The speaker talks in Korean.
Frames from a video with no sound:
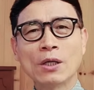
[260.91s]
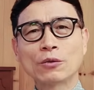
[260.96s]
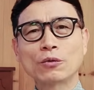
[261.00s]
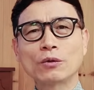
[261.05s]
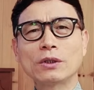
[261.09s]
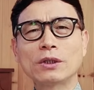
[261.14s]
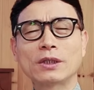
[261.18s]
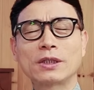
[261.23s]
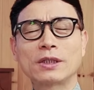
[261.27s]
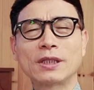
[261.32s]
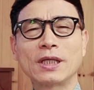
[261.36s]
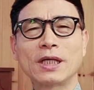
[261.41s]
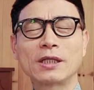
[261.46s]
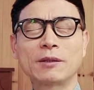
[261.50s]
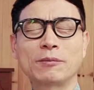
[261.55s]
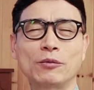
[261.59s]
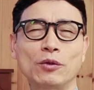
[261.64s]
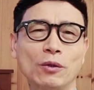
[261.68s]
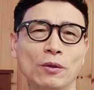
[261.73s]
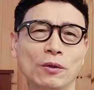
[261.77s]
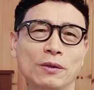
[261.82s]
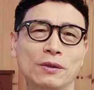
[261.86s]
또이
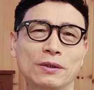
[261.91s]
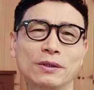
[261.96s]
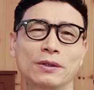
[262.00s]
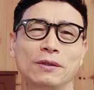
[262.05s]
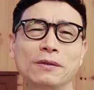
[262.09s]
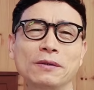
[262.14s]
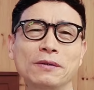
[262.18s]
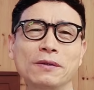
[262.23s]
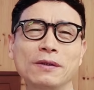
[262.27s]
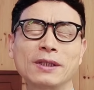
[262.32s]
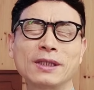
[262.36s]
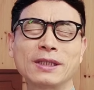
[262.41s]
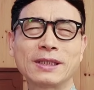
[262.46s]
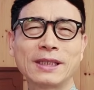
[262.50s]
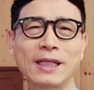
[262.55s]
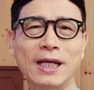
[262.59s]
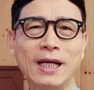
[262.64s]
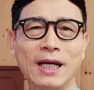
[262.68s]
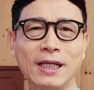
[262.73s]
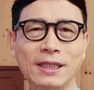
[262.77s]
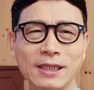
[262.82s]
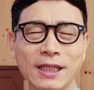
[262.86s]
기다림도 성격이
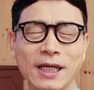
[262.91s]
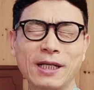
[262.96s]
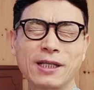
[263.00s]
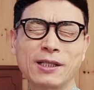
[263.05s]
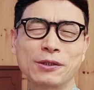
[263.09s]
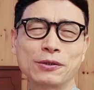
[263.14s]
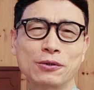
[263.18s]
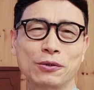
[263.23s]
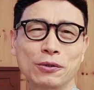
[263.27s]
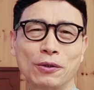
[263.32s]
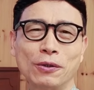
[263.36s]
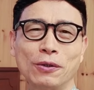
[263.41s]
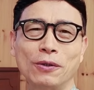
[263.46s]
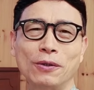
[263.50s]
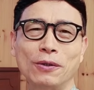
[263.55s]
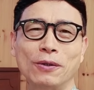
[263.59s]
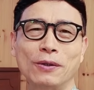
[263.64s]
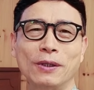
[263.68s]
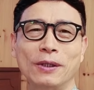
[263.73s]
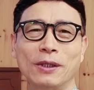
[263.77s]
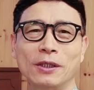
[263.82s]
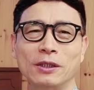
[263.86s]
다
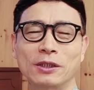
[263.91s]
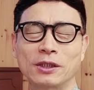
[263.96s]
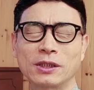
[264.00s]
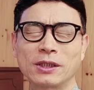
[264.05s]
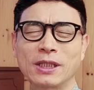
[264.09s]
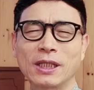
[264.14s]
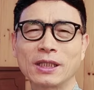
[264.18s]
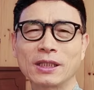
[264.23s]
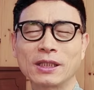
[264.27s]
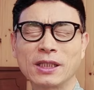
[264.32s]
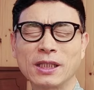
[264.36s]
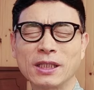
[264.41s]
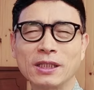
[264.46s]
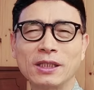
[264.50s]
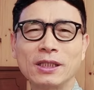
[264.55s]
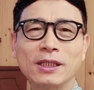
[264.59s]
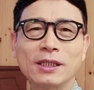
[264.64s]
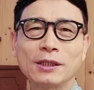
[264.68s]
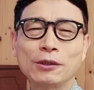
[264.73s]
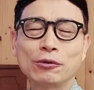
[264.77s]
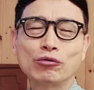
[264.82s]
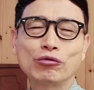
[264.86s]
다르죠. 스타킹
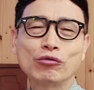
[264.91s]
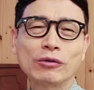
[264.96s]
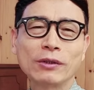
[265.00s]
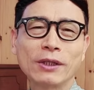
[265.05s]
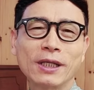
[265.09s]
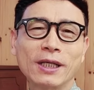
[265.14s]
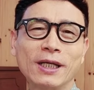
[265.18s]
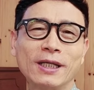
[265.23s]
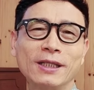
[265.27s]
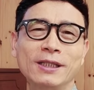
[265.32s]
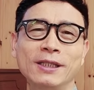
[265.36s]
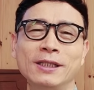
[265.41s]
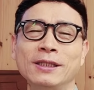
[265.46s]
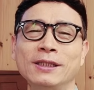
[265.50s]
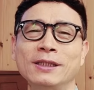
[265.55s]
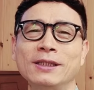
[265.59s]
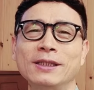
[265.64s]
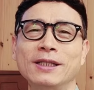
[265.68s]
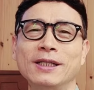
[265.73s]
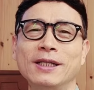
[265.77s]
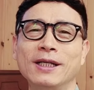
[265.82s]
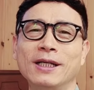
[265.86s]

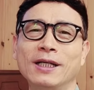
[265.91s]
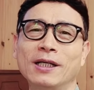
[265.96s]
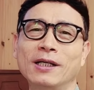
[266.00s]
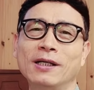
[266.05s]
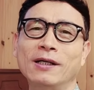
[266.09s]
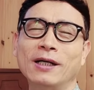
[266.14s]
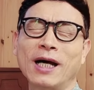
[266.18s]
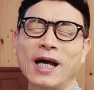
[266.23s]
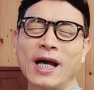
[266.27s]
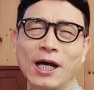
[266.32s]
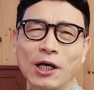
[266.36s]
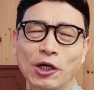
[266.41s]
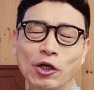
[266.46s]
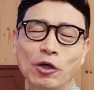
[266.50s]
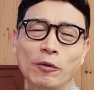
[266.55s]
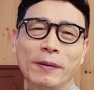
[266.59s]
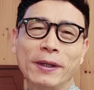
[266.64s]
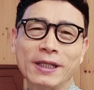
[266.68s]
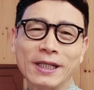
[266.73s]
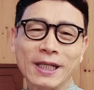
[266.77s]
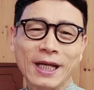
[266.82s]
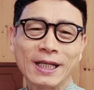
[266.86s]
이후에는 어,
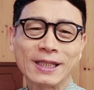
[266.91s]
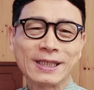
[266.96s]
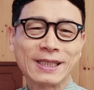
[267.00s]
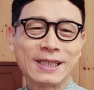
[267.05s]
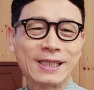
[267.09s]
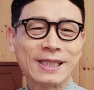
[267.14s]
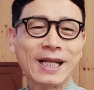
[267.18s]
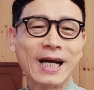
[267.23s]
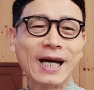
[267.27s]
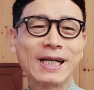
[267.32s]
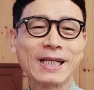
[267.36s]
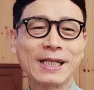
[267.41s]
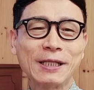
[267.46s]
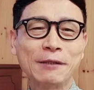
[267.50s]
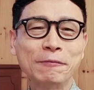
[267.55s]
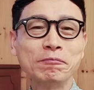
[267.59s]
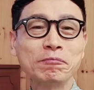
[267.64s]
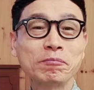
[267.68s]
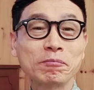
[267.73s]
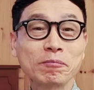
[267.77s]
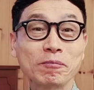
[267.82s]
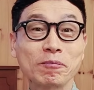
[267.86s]
학업에 대한
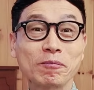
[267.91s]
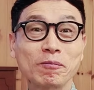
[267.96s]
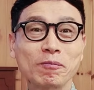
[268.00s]
기다림,